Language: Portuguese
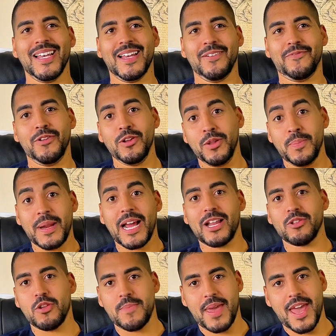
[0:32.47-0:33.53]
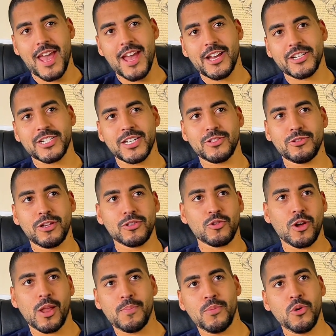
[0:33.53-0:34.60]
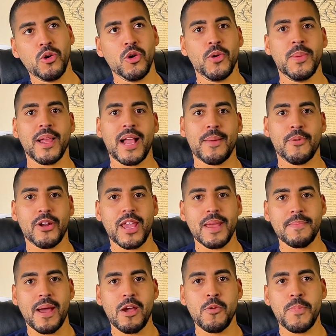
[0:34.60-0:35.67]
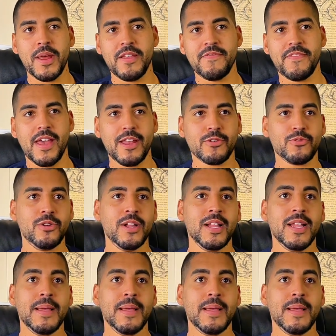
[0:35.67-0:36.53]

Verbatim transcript: filho de empregado doméstico, estudei escola pública, morei em bairro periférico,